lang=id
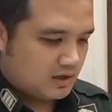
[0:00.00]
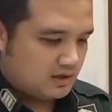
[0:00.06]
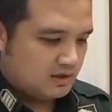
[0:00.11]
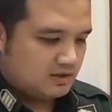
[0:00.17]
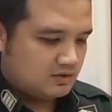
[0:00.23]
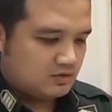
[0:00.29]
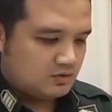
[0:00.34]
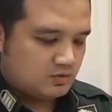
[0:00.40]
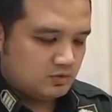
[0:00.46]

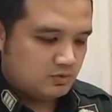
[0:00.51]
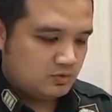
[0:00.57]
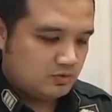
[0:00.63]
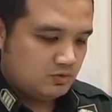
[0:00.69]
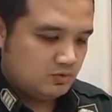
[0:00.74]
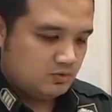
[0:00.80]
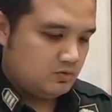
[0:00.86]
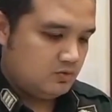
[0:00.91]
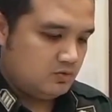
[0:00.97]
itu
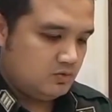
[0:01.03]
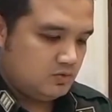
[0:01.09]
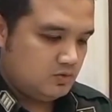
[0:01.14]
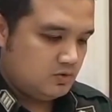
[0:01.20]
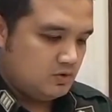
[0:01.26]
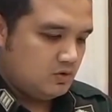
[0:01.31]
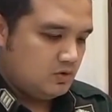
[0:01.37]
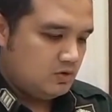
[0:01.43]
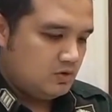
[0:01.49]

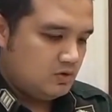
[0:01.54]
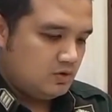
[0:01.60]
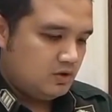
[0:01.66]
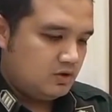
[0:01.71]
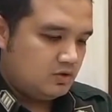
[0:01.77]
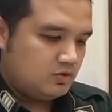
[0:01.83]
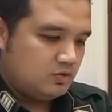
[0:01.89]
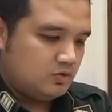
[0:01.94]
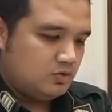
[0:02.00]

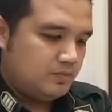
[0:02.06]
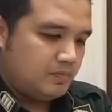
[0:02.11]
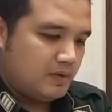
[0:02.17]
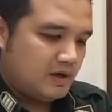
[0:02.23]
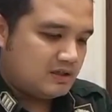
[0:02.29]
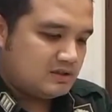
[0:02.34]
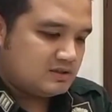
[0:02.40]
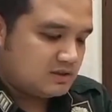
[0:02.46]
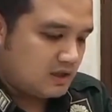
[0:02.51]
itu
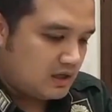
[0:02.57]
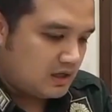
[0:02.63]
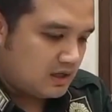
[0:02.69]
pasal